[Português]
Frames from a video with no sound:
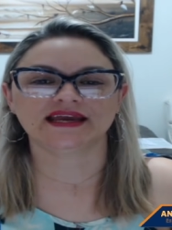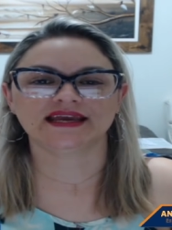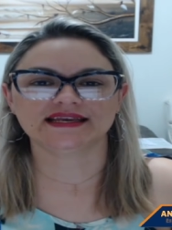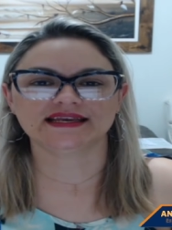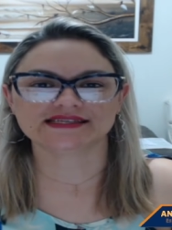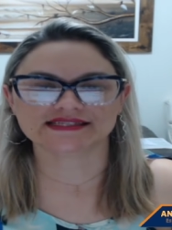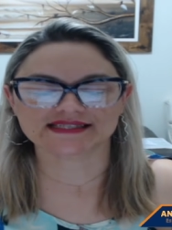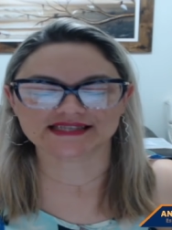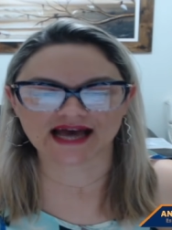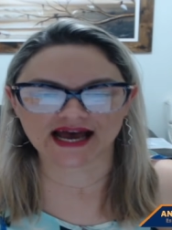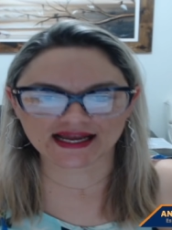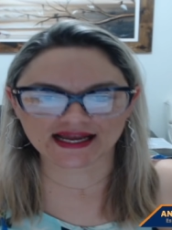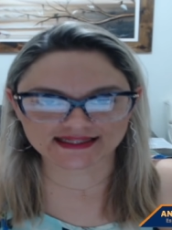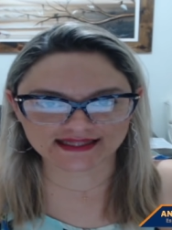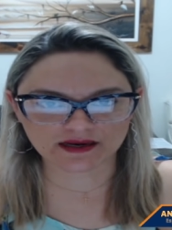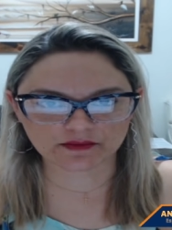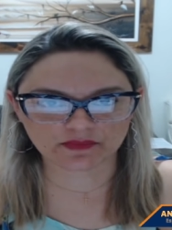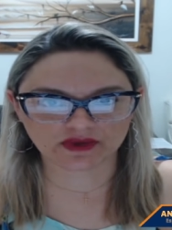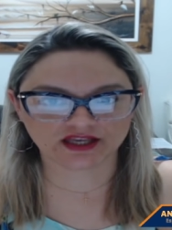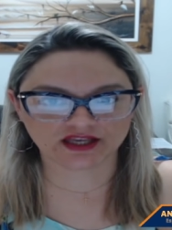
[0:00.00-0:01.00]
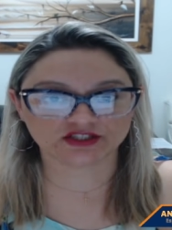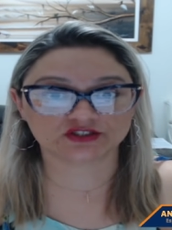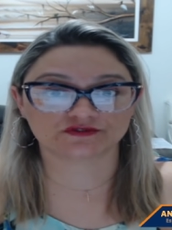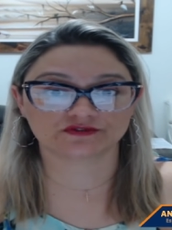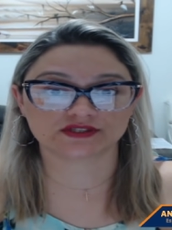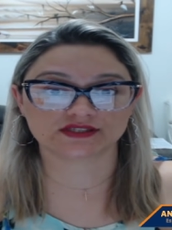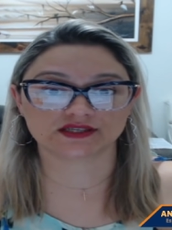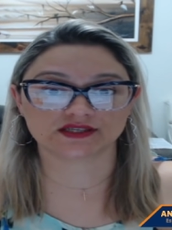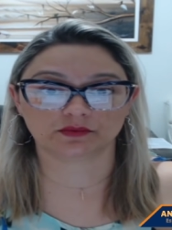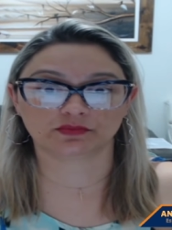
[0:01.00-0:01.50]
Exatamente,
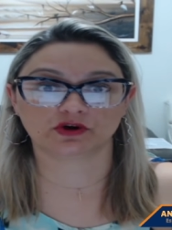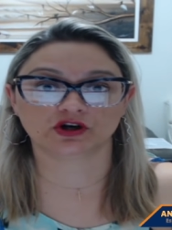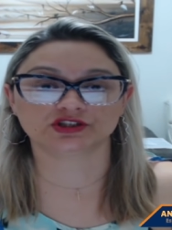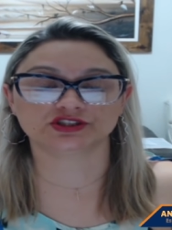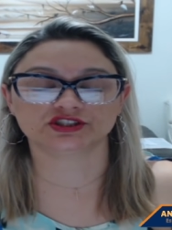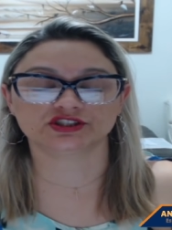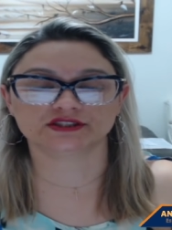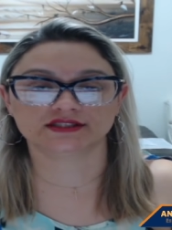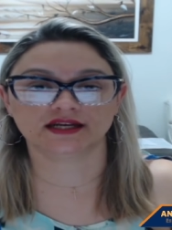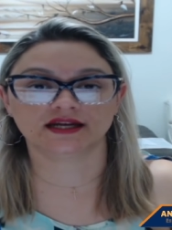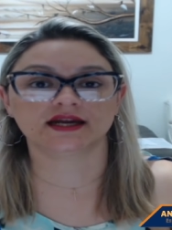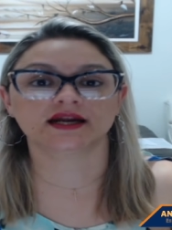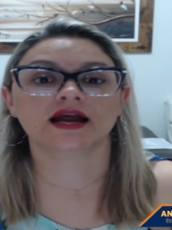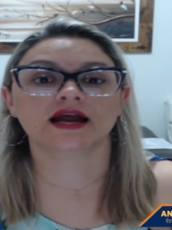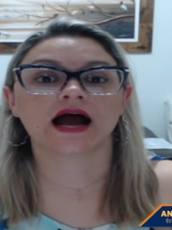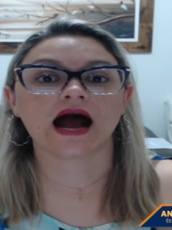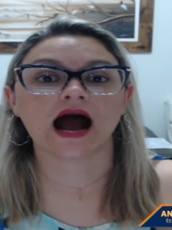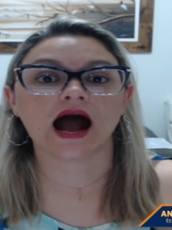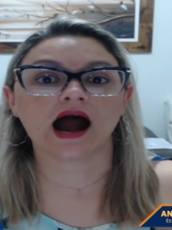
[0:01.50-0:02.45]
você pode ter